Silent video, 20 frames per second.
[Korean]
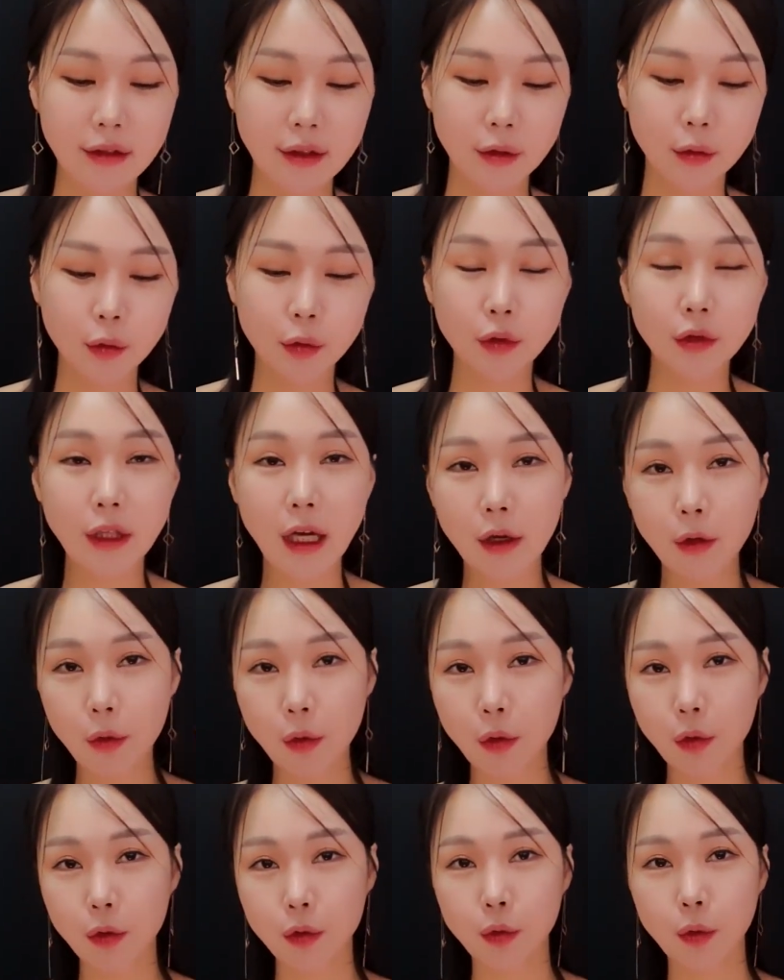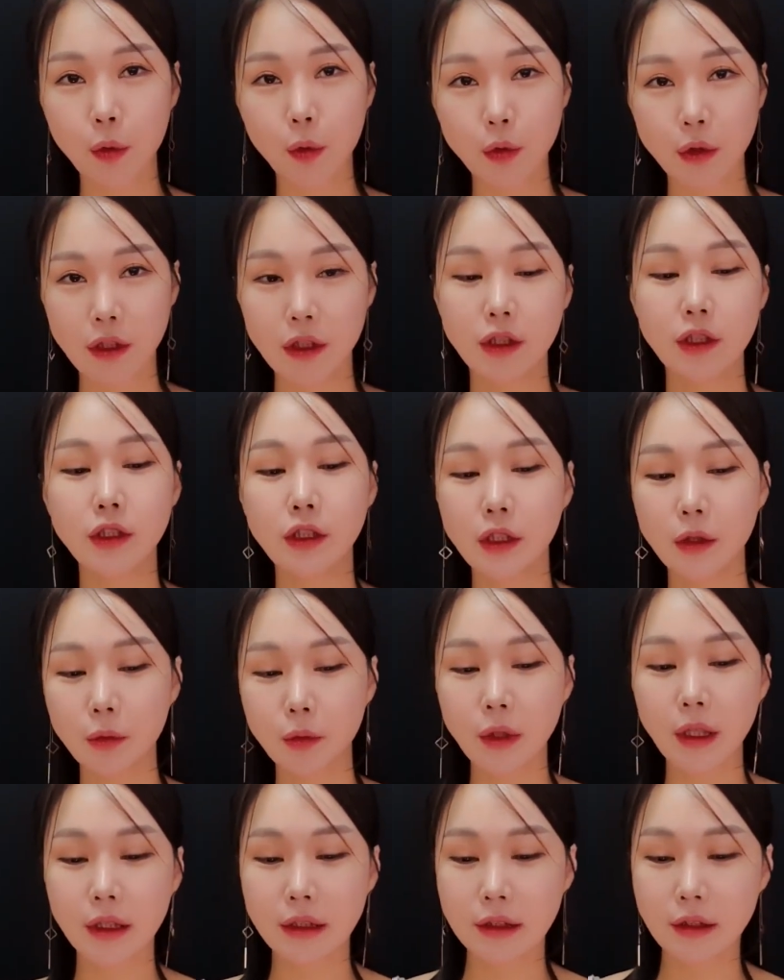그리고 땅콩도
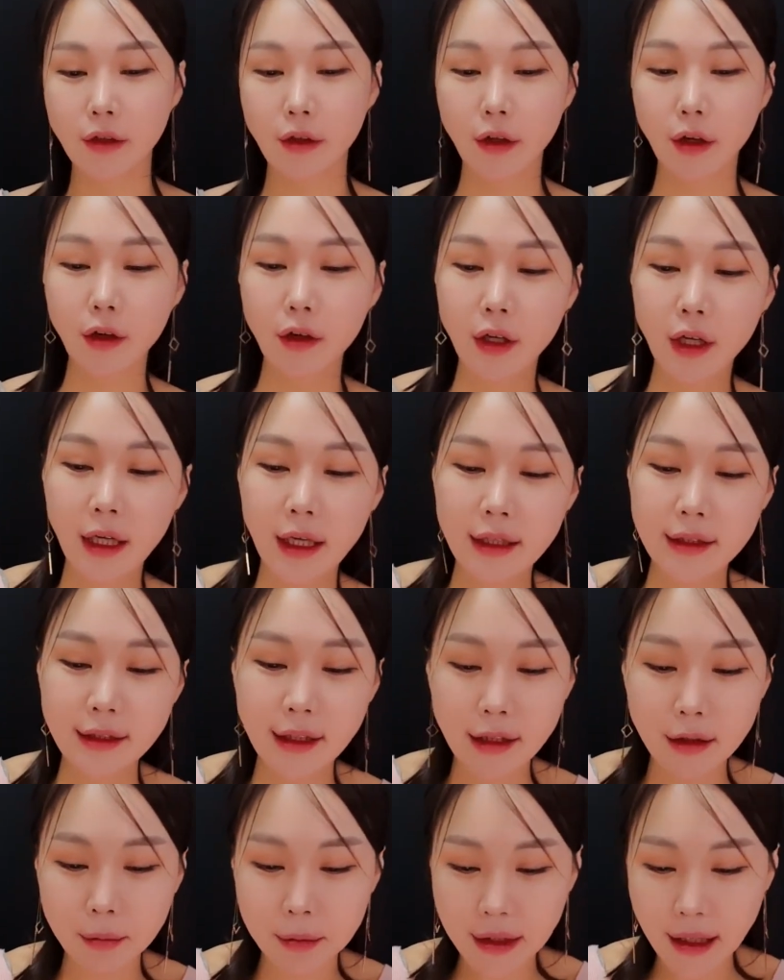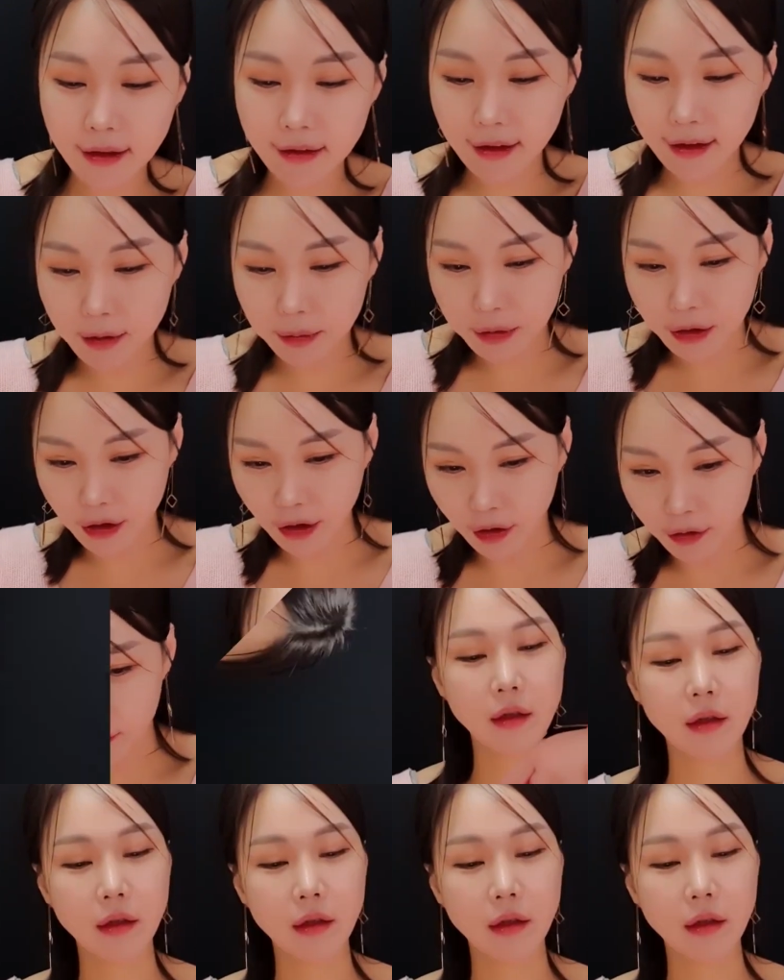시즈닝 위에 있어요. 자, 그럼 닭다리부터.